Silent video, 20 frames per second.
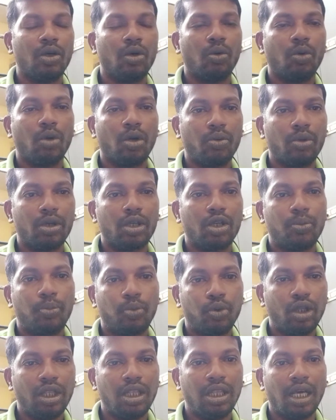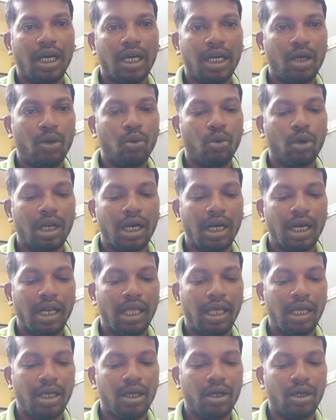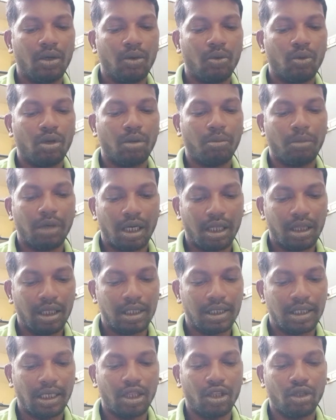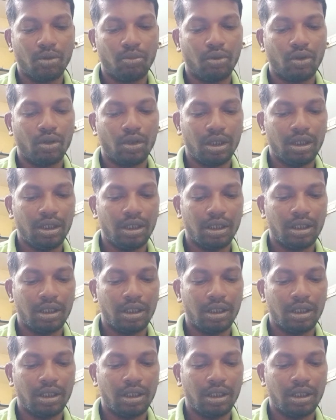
ஒருவருக்கு புதிதாக உடலில் ஒரு மருந்தை செலுத்தும் போது